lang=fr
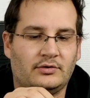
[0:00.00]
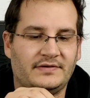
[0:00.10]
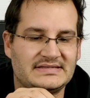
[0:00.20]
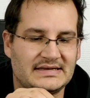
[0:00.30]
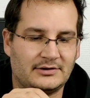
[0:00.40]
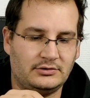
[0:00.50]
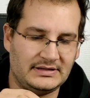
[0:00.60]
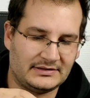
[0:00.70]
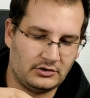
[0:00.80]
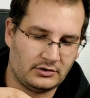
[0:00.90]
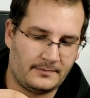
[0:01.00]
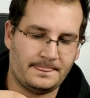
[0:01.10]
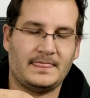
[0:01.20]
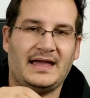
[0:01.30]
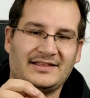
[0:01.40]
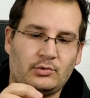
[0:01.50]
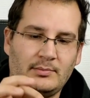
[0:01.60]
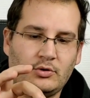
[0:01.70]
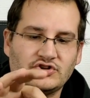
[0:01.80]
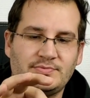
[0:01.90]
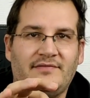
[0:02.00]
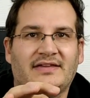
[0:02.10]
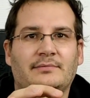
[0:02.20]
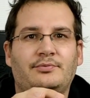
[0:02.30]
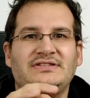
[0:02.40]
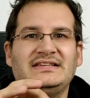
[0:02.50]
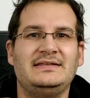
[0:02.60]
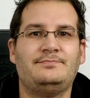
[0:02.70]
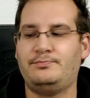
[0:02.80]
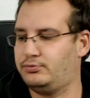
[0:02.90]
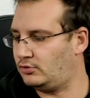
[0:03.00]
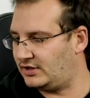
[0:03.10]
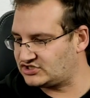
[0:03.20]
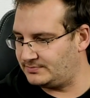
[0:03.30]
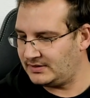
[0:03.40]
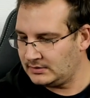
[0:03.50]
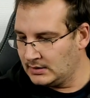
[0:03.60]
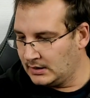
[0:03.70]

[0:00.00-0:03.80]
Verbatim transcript: non, en fait c'est un connecteur à 3 broches mais avec un petit clip pour le RGB.